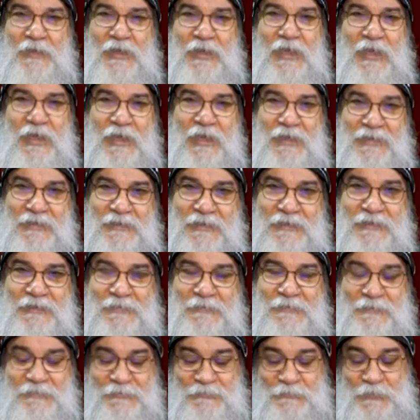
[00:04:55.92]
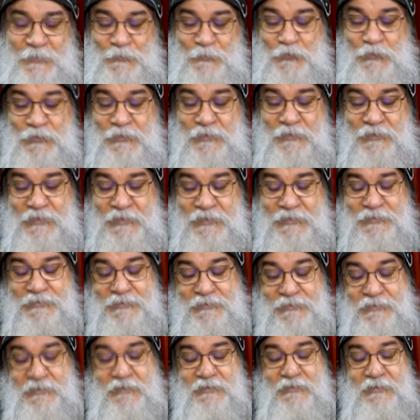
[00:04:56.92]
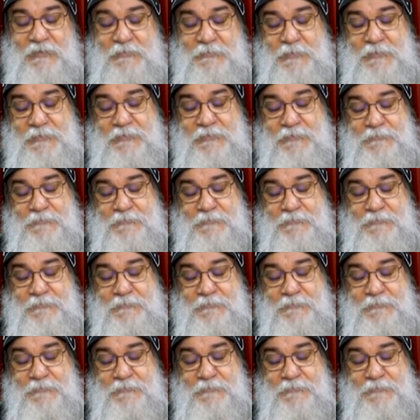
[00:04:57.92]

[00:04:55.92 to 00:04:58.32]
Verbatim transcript: أحيانا بيبقوا غلاظ الرقبة